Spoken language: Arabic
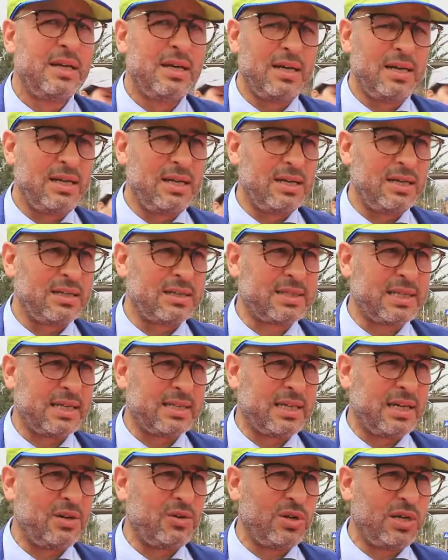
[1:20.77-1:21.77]

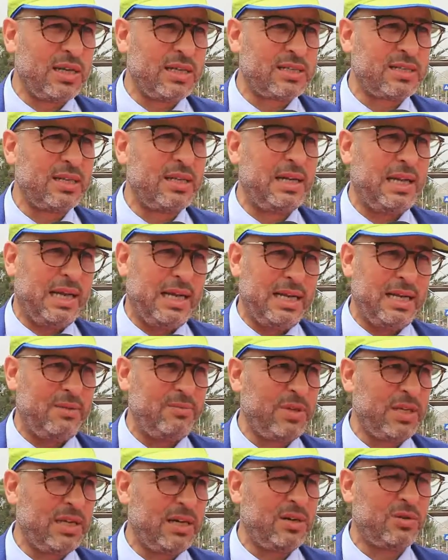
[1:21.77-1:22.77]
التظاهرات
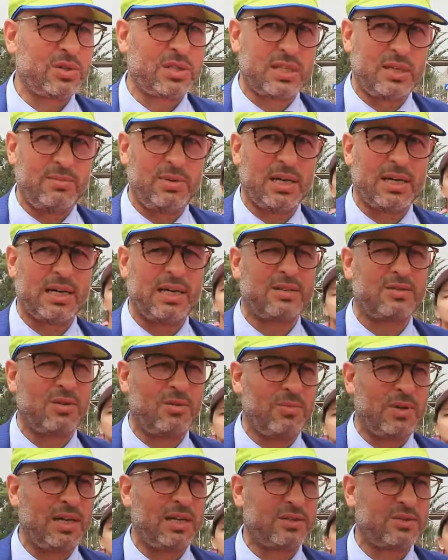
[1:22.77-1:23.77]
العالميه والسباقات
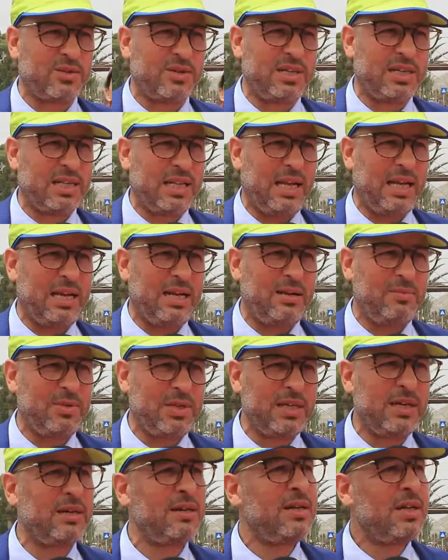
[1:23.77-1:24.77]
والماراثونات
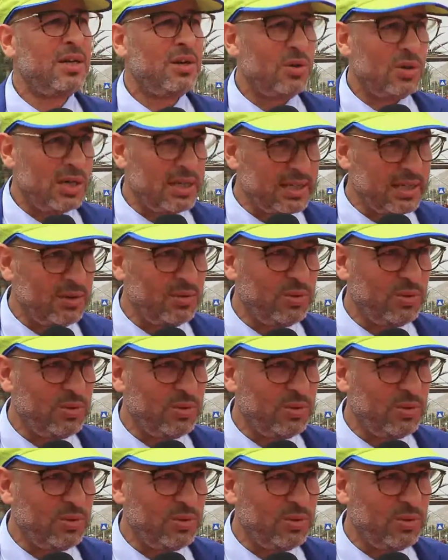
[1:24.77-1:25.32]
العالميه وهذا